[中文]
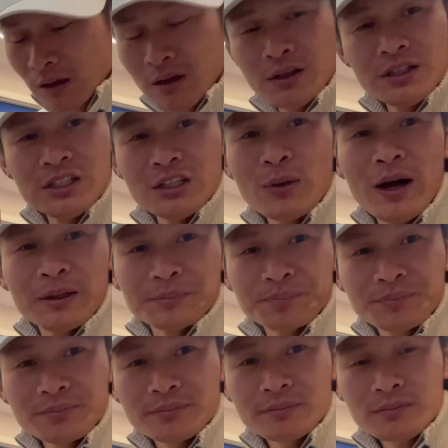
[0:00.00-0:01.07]
希望
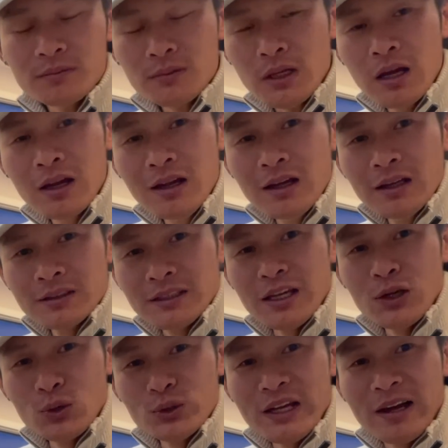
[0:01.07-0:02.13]
这一
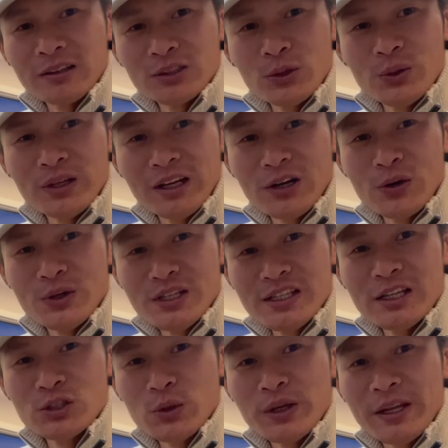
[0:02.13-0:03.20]
路上都能够一
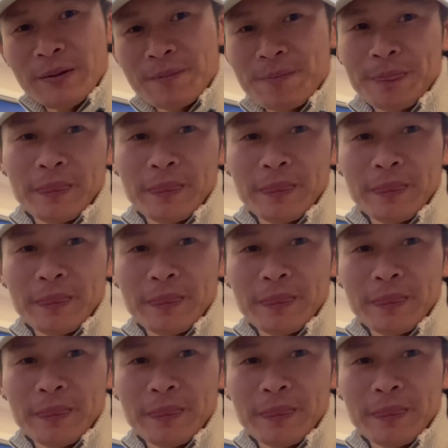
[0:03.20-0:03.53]
切顺利。